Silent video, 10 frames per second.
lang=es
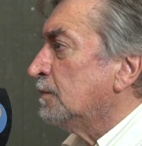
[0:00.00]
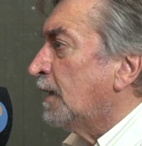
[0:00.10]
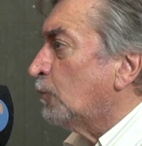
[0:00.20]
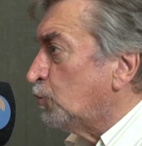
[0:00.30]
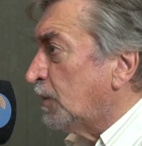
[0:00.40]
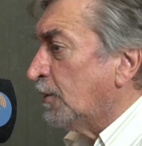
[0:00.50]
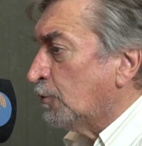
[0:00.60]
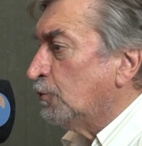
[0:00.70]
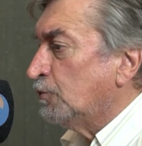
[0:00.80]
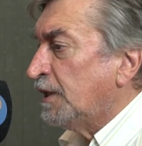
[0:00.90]

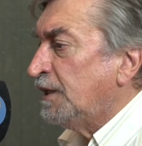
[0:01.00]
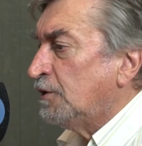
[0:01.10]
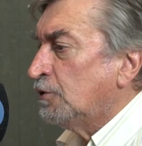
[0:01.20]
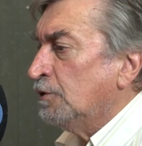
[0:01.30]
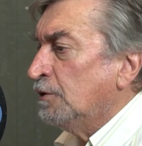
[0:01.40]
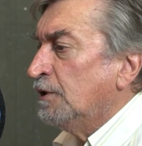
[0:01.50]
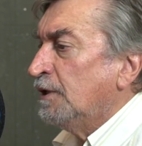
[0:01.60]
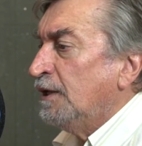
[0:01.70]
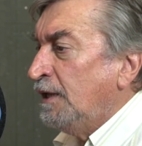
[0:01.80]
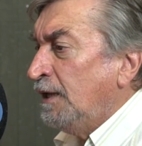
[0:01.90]
acusados de un delito
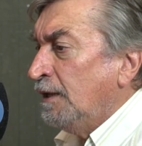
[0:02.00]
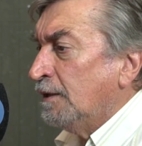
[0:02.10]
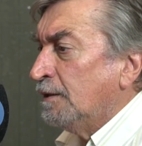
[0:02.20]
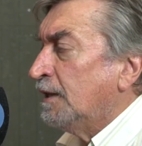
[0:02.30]
y